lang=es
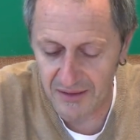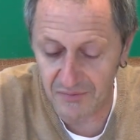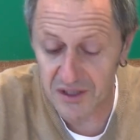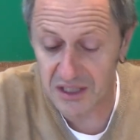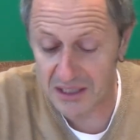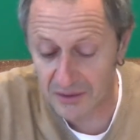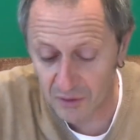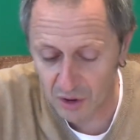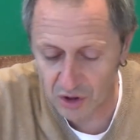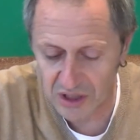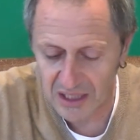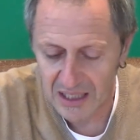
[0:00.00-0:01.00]

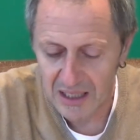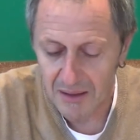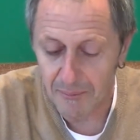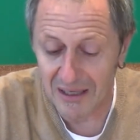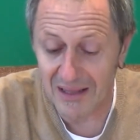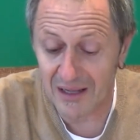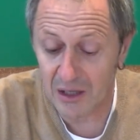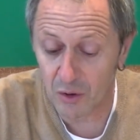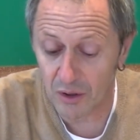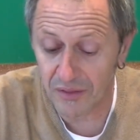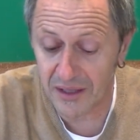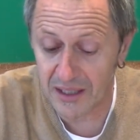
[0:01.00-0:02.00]
diseñándolos para dar a
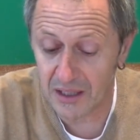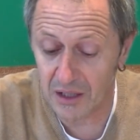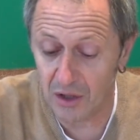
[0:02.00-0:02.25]
conocer